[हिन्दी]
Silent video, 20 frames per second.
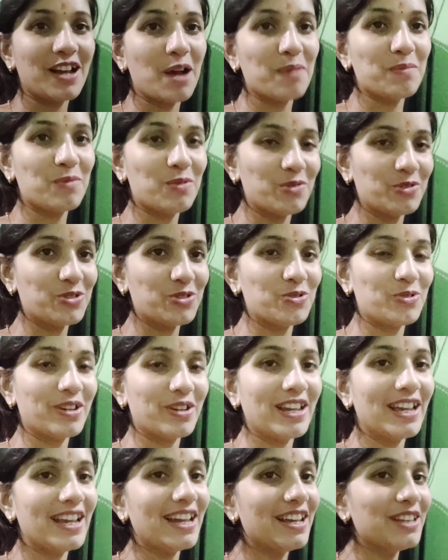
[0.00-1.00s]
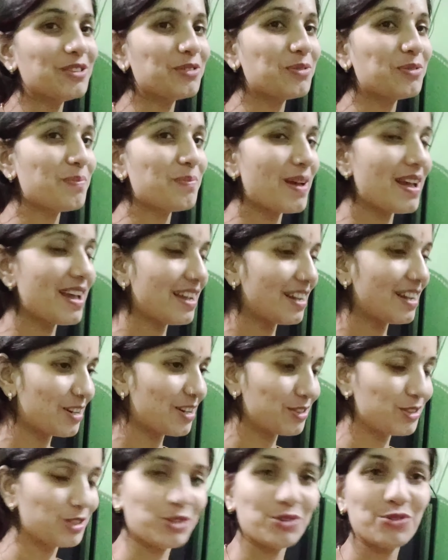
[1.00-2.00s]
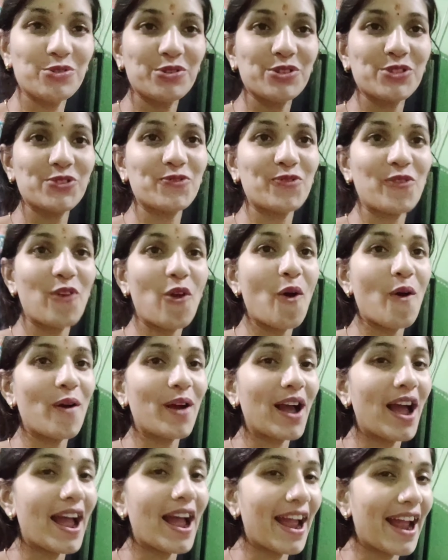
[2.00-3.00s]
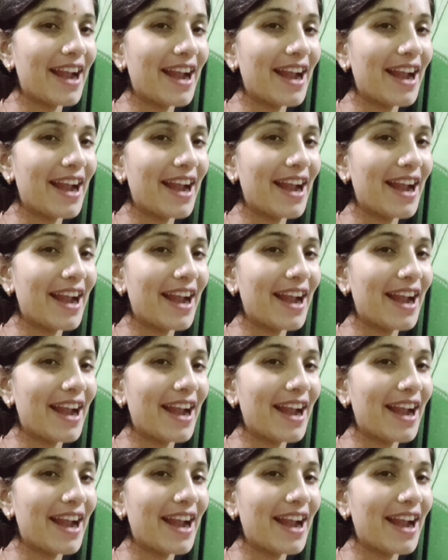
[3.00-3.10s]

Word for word: काम हो चुके हैं तो मैं करती हूँ इस ब्लॉग का